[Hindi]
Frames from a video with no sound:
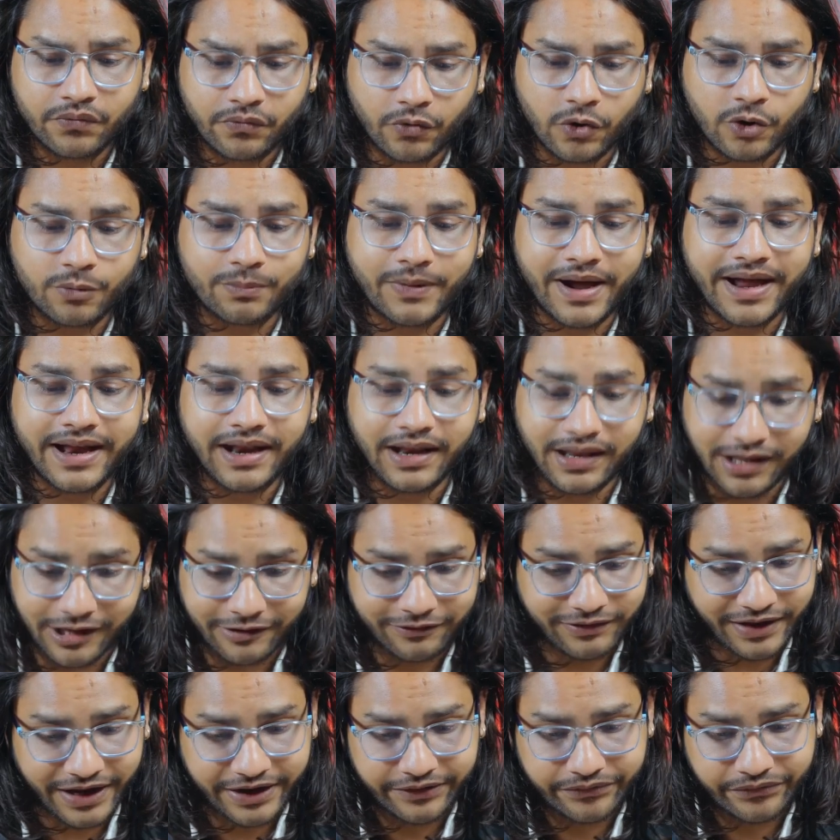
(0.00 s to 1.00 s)
फॉर माई
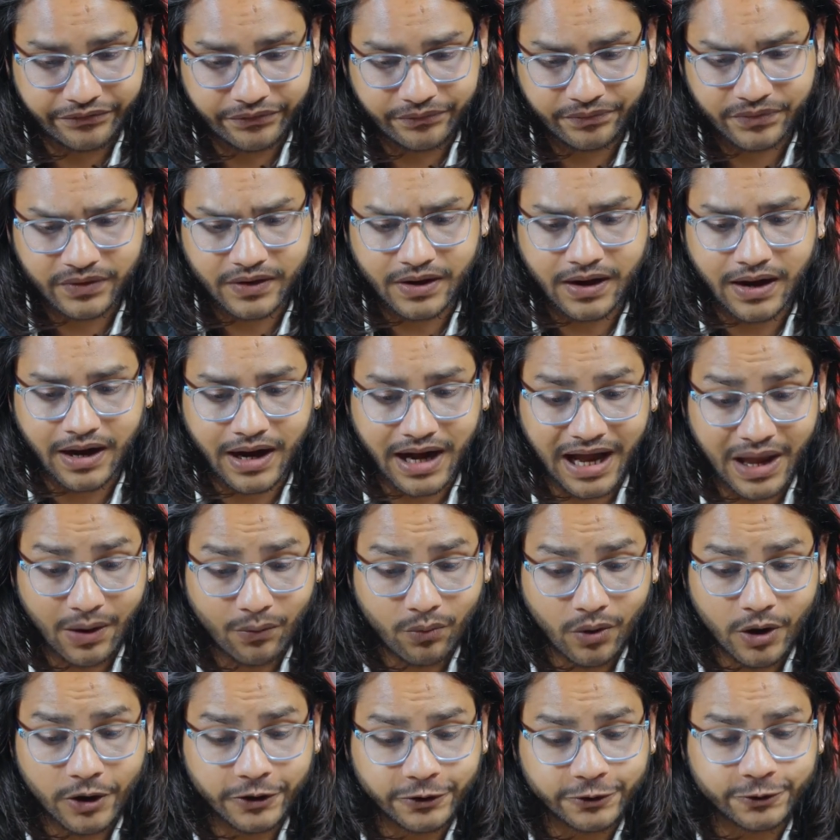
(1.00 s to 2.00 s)
लव लाइफ आई
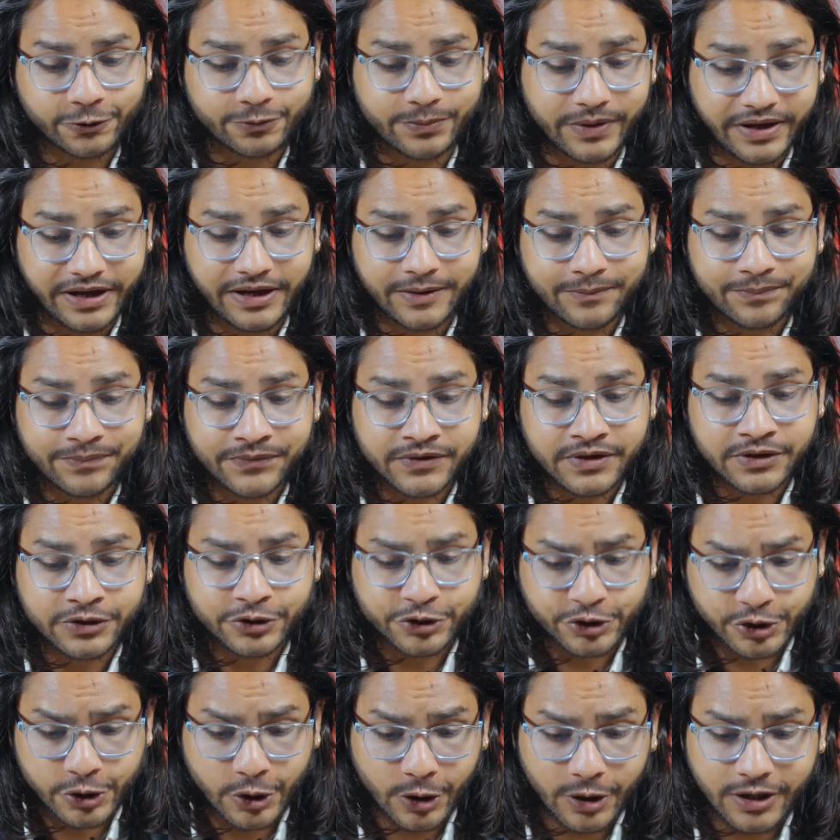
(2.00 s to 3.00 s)
वॉन्ट टू बी
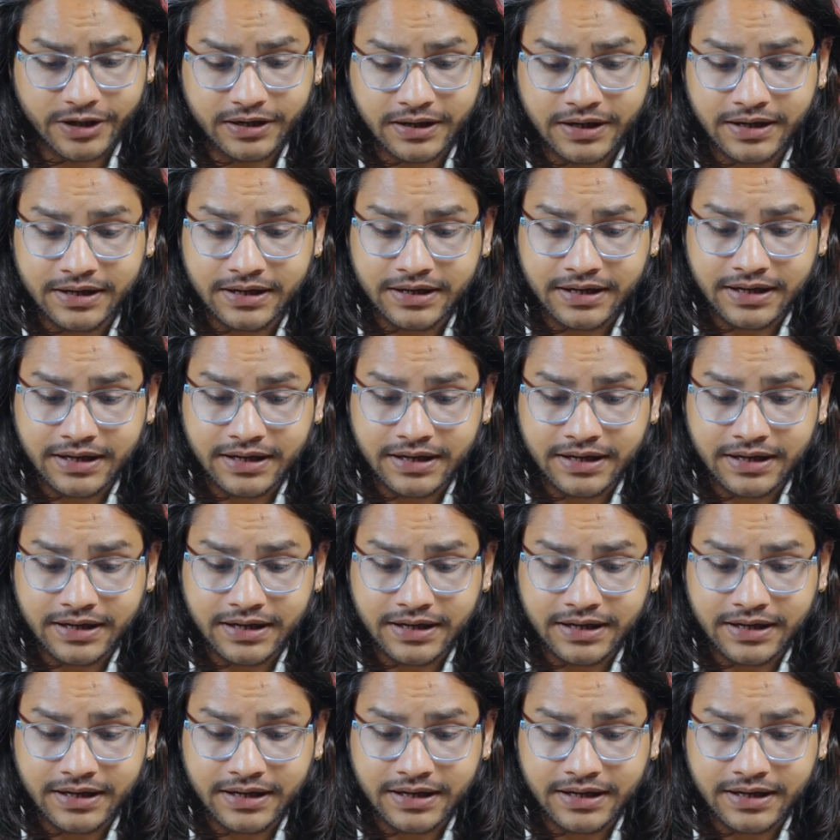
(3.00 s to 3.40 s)
श्योर